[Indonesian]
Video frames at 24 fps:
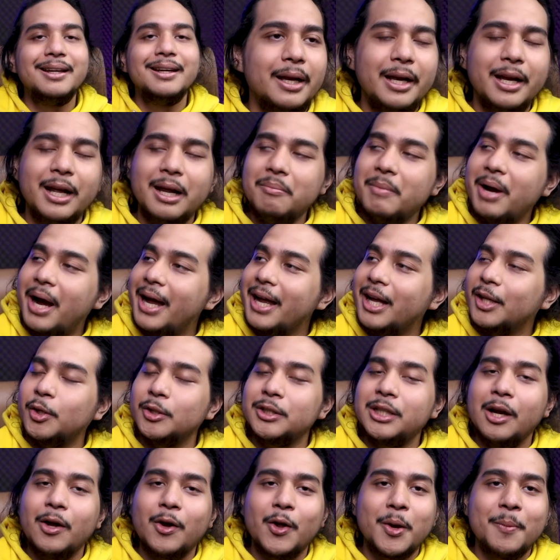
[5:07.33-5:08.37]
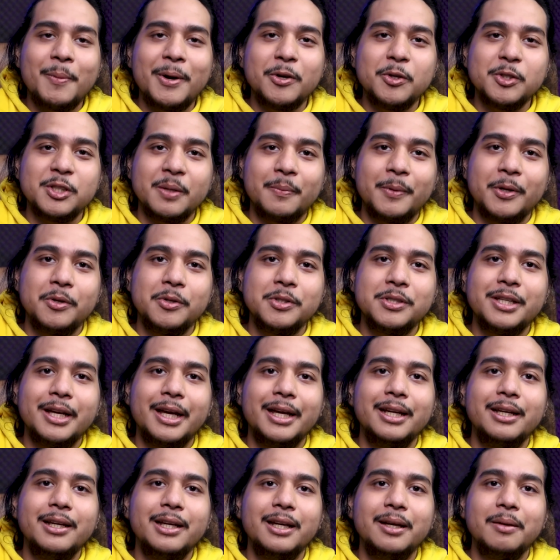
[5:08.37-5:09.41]
Kan ini kan bahaya total kalau manusia-manusia
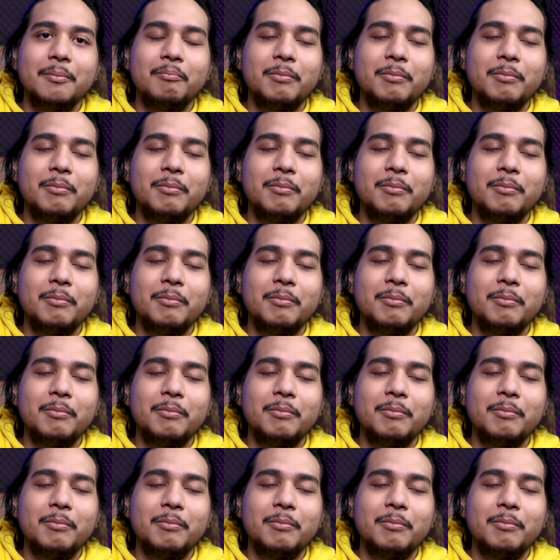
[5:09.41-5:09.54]
ini